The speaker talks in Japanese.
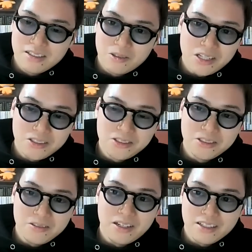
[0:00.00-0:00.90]
他の
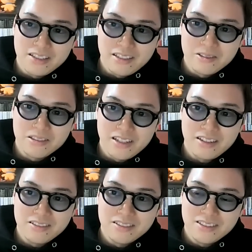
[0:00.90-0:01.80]
人よりはかなり気をつけ
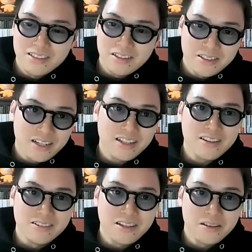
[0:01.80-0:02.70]
てる。なくなら
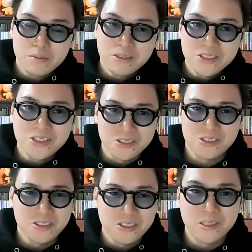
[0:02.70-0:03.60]
ないけどね。まあ文章
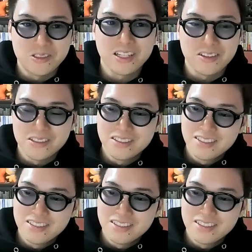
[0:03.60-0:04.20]
の種類にもよるけど。